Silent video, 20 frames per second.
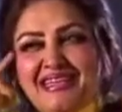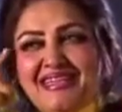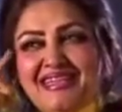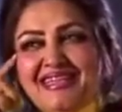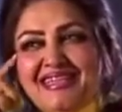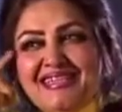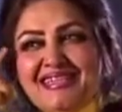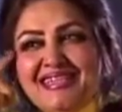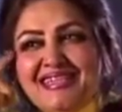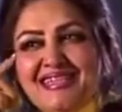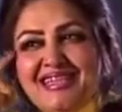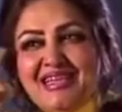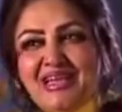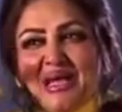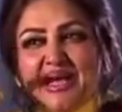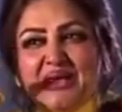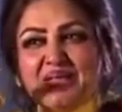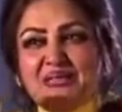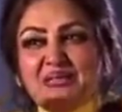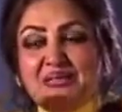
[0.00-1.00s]
ये जिद्दी
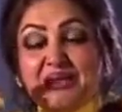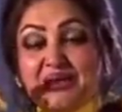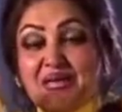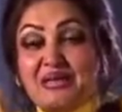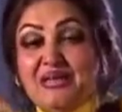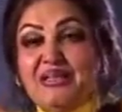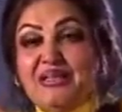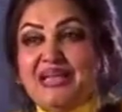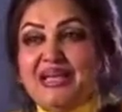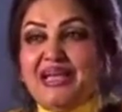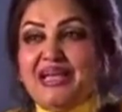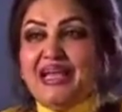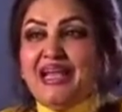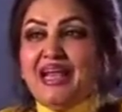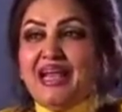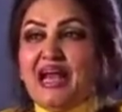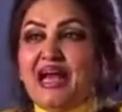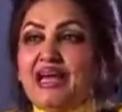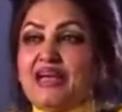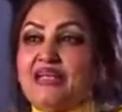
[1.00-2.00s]
करने थे
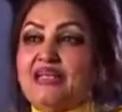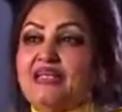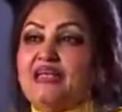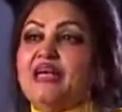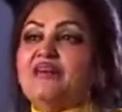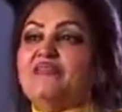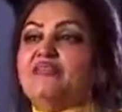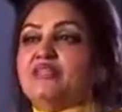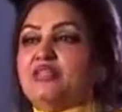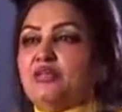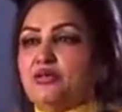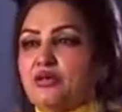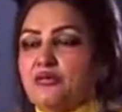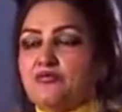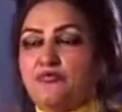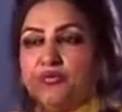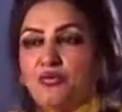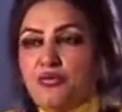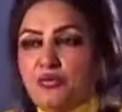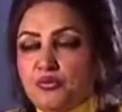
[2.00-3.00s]
आखिर क्या वजह
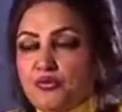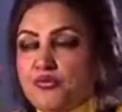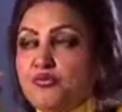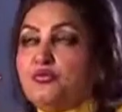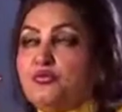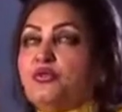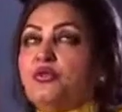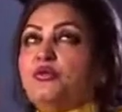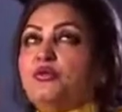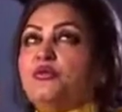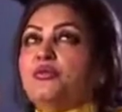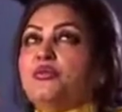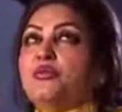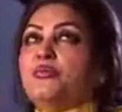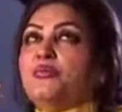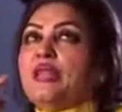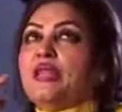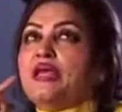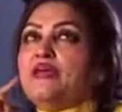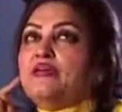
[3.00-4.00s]
वो उन दिनों
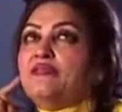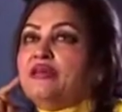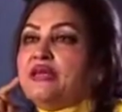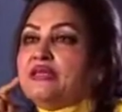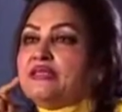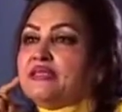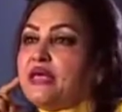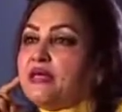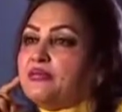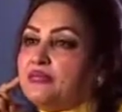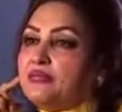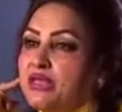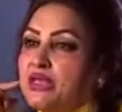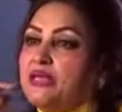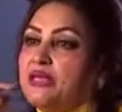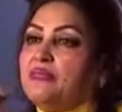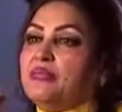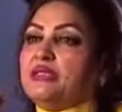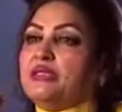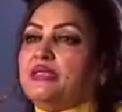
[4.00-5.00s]
फैज साहब
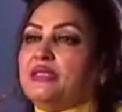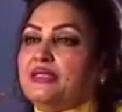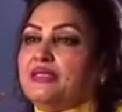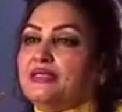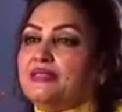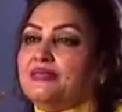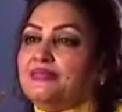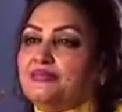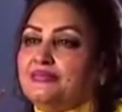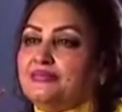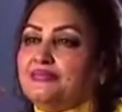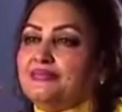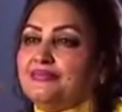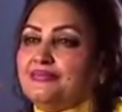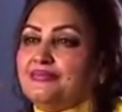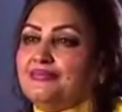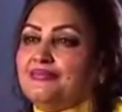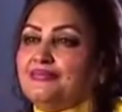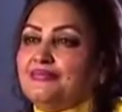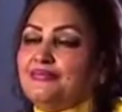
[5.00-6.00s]
जेल में थे
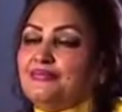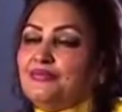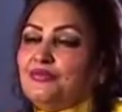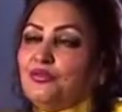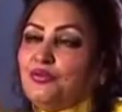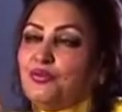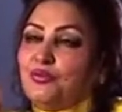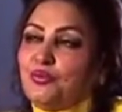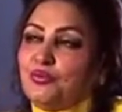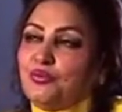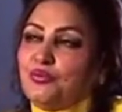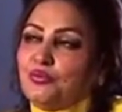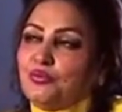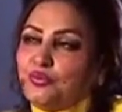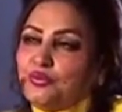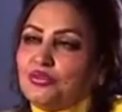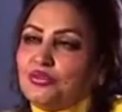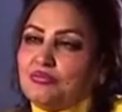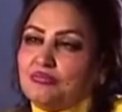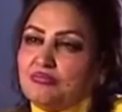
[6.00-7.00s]
तो वो
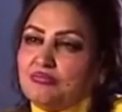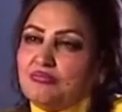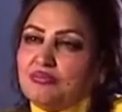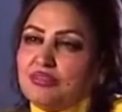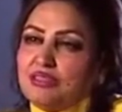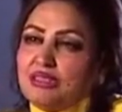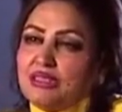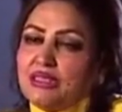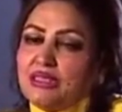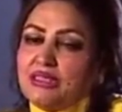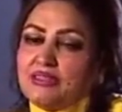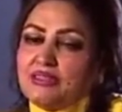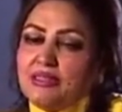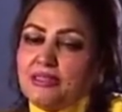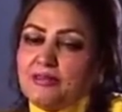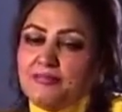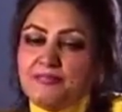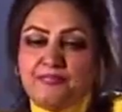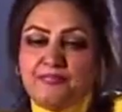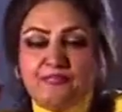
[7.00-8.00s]
कुछ झगड़ा
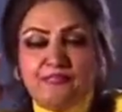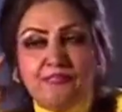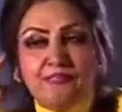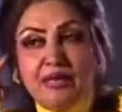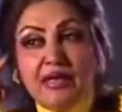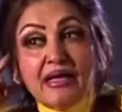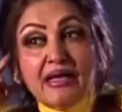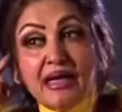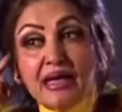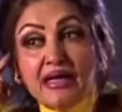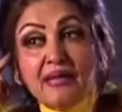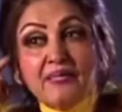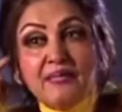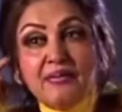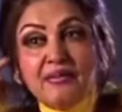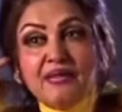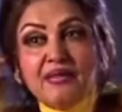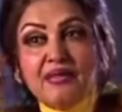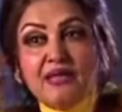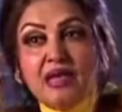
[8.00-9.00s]
था मैं गाई
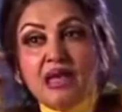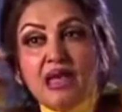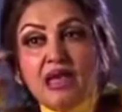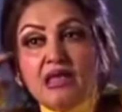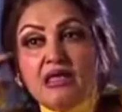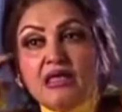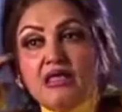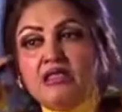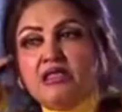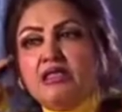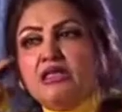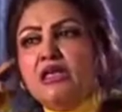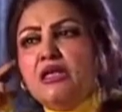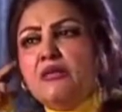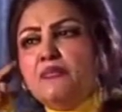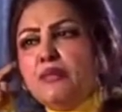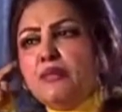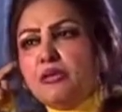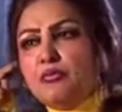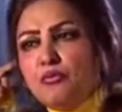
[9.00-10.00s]
फिर
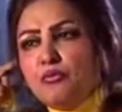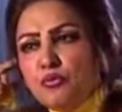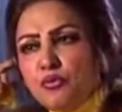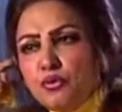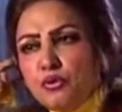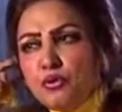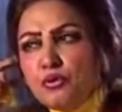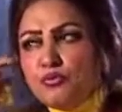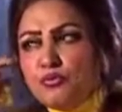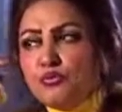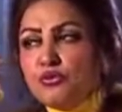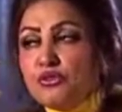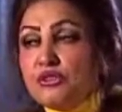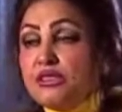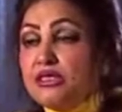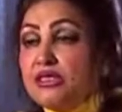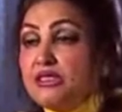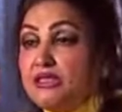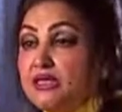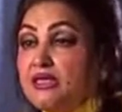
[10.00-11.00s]
इतनी मकबूल हुई
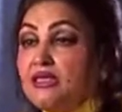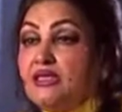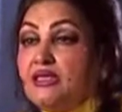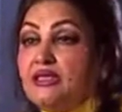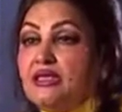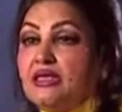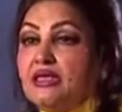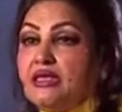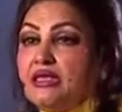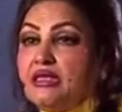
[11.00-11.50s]
उसी दिन